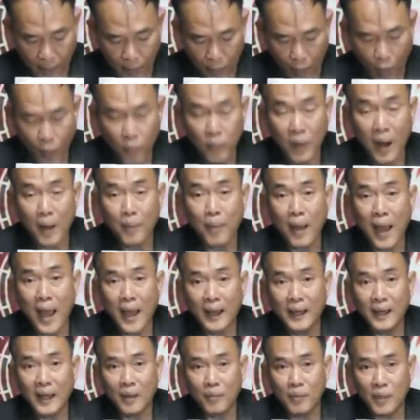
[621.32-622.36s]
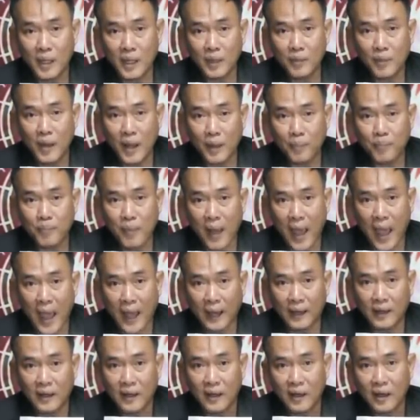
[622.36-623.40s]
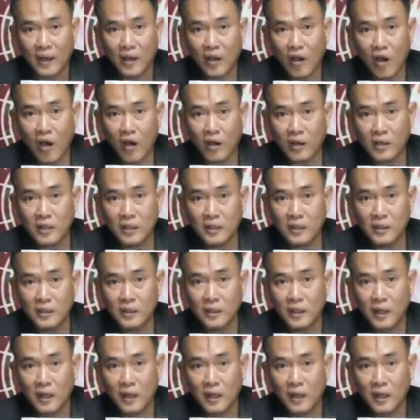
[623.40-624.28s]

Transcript: ภพระพสเนี่ยมีเลข 8 ก็คือ